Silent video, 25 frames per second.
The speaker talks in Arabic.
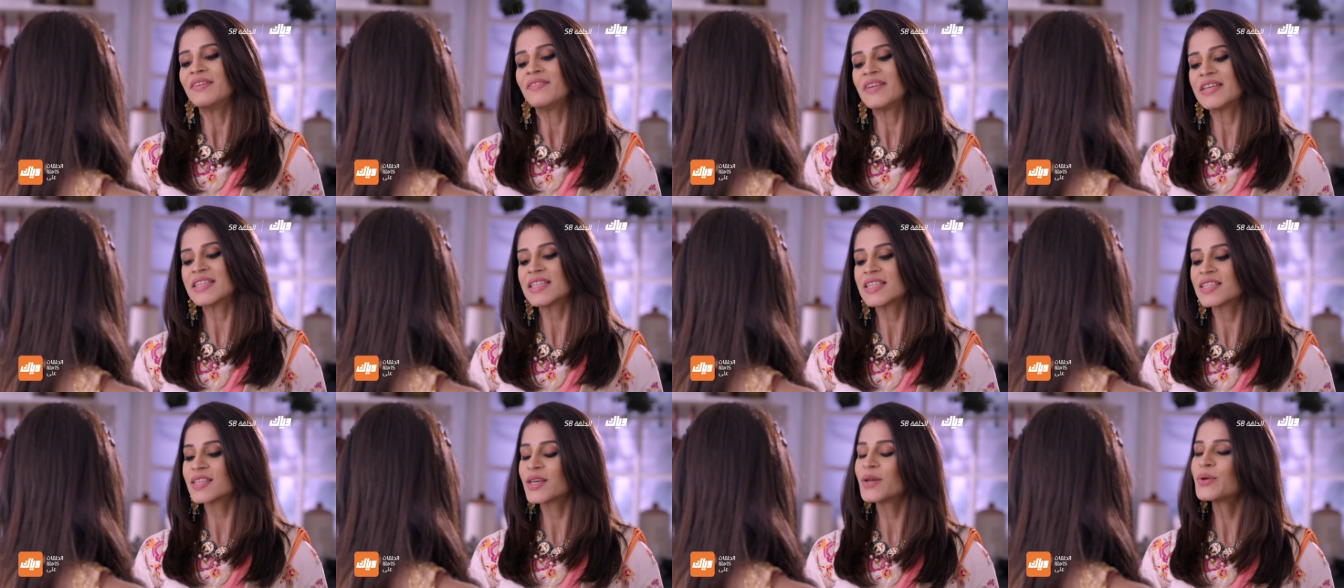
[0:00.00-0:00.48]
آه
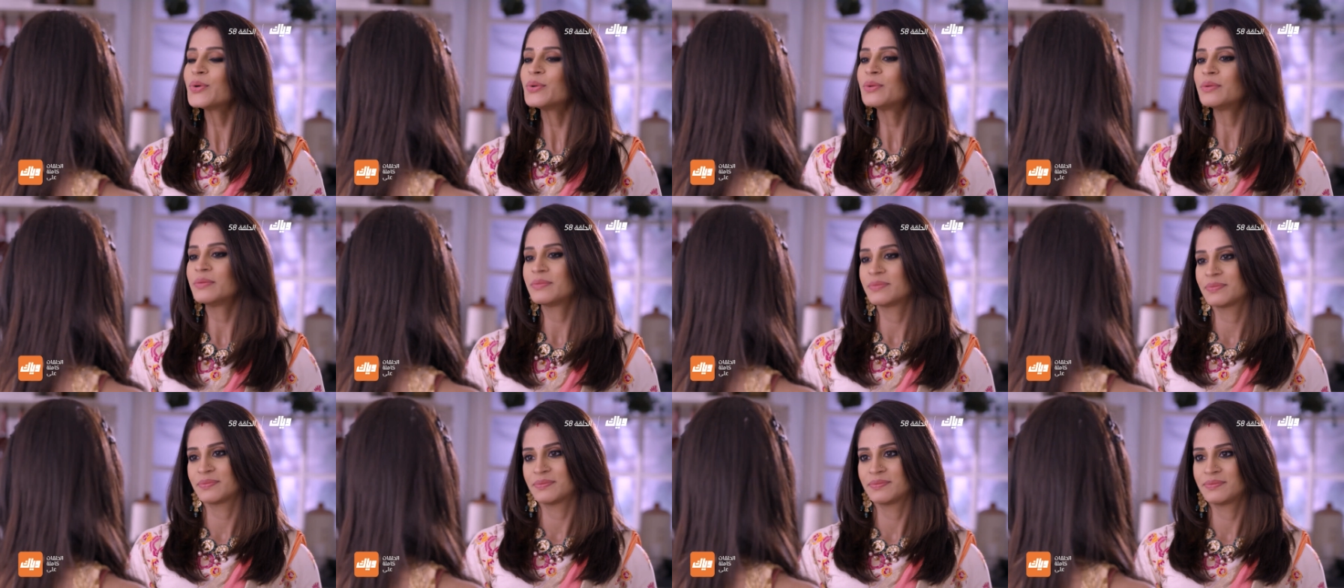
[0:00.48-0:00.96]
صحيح
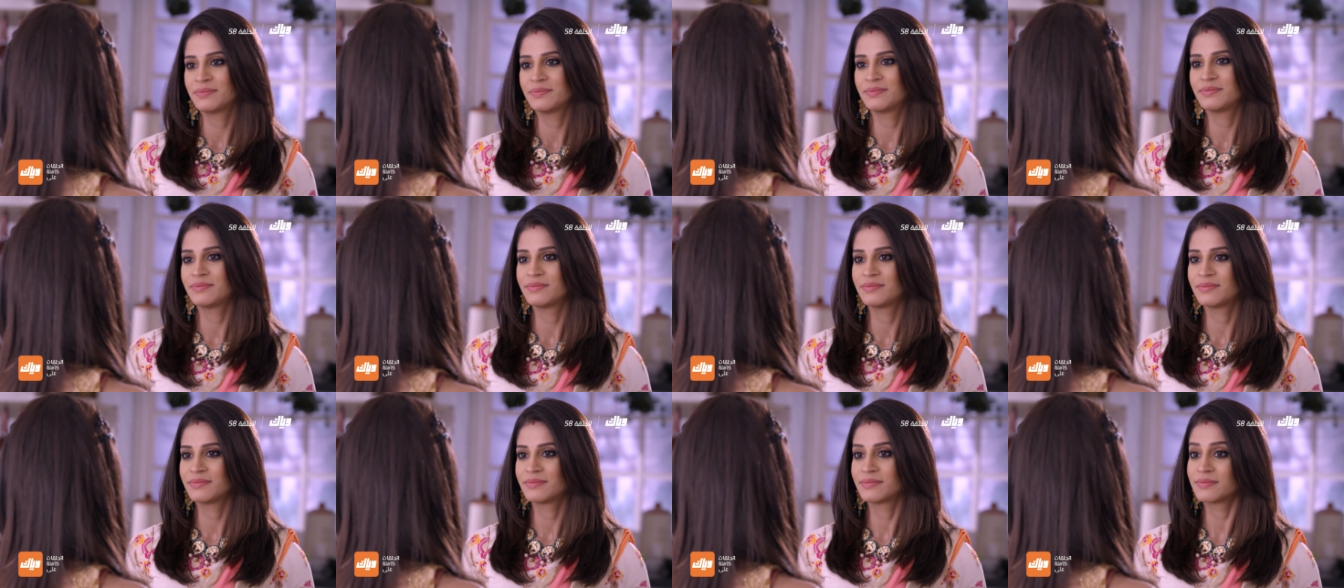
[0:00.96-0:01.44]
سارو
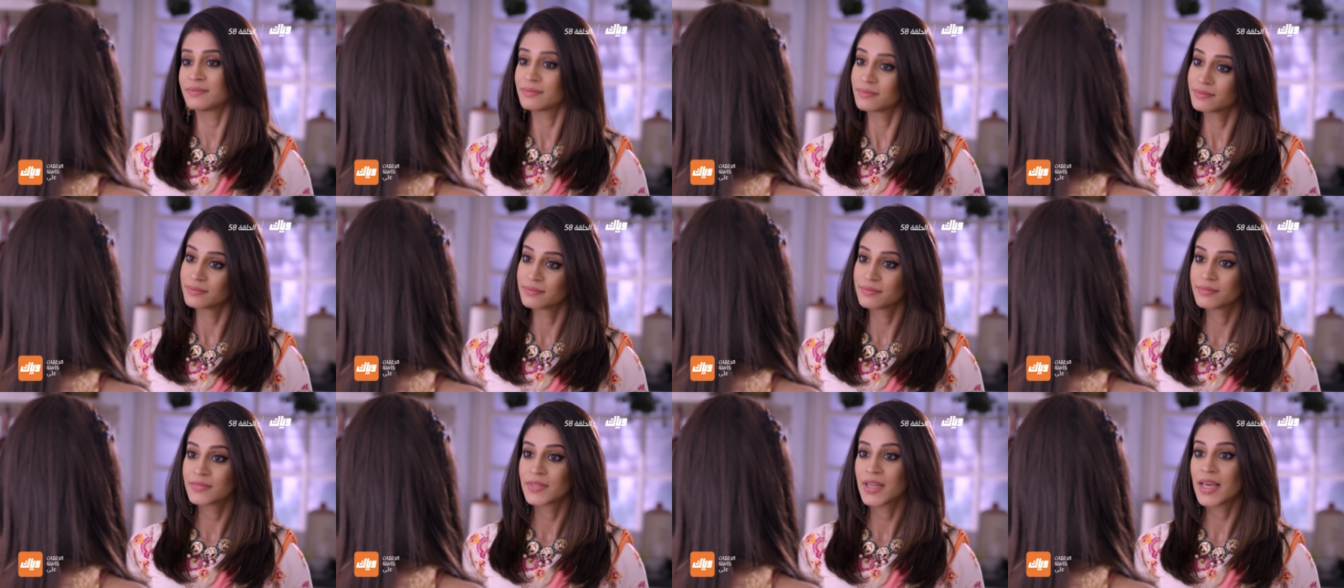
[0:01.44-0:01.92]

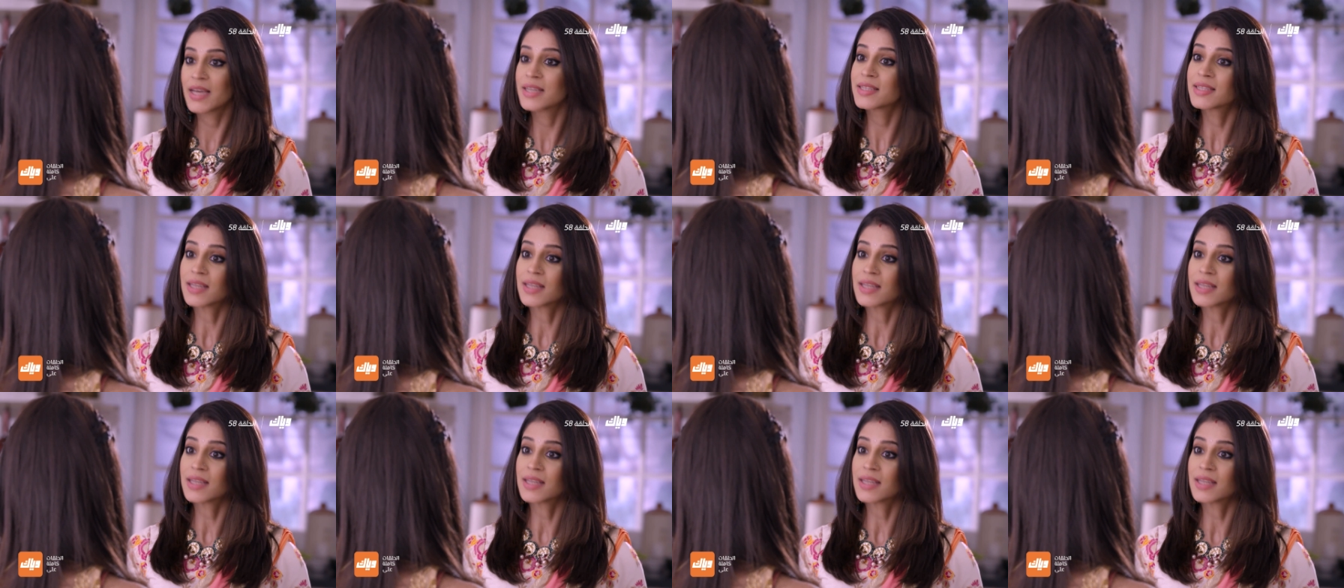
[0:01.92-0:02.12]
في